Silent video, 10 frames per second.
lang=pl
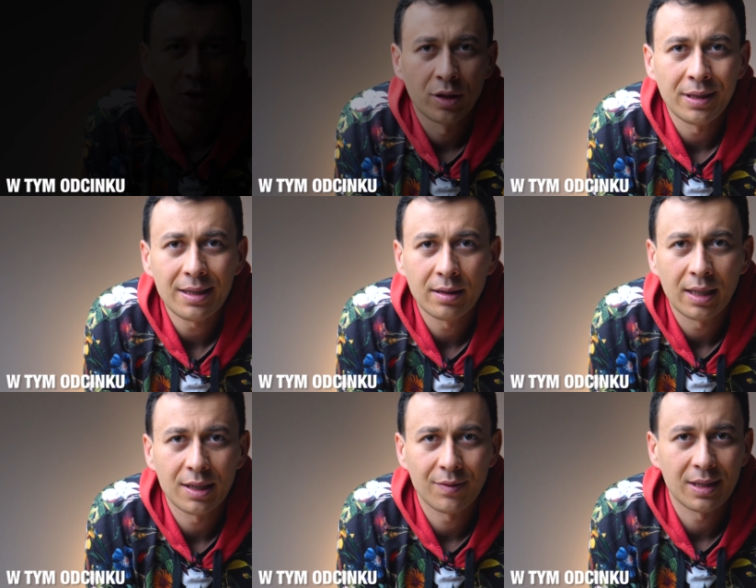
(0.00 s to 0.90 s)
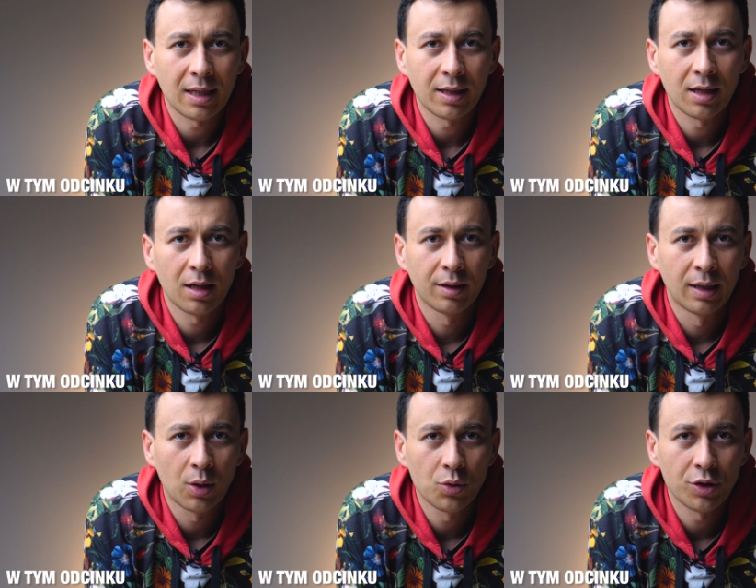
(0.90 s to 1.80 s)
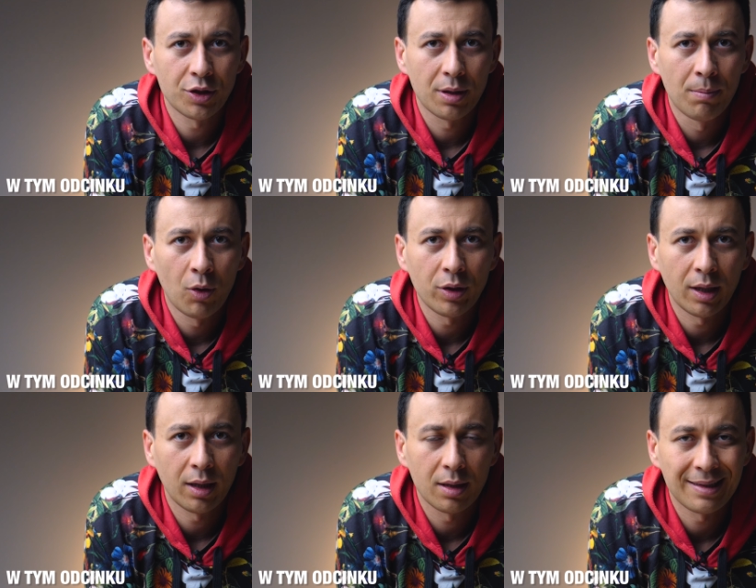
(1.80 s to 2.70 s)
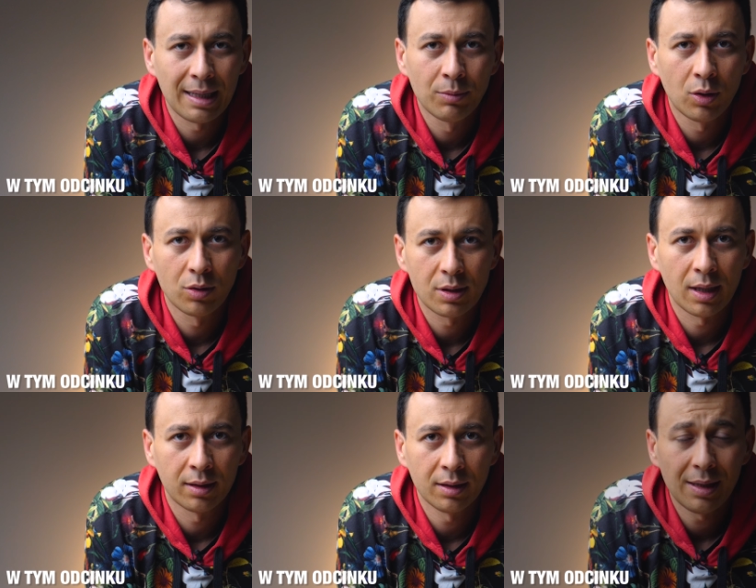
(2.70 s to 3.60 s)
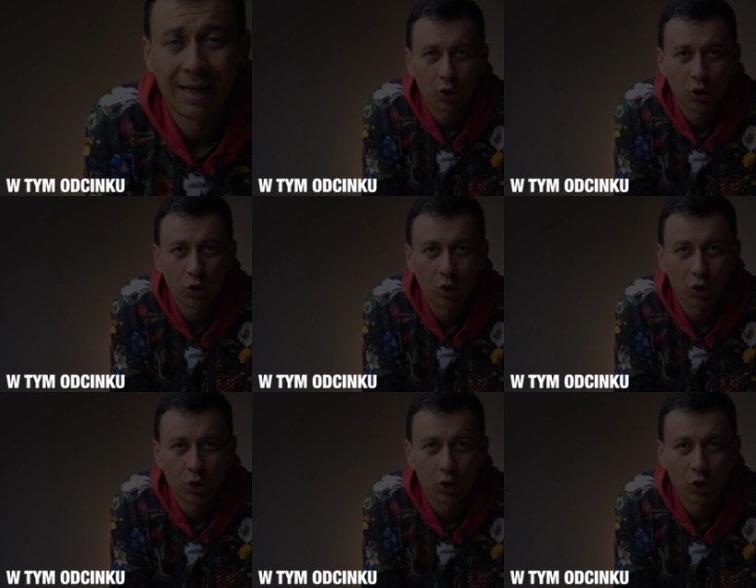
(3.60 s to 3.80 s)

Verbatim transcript: że nic nie jest w stanie naruszyć mojej samooceny.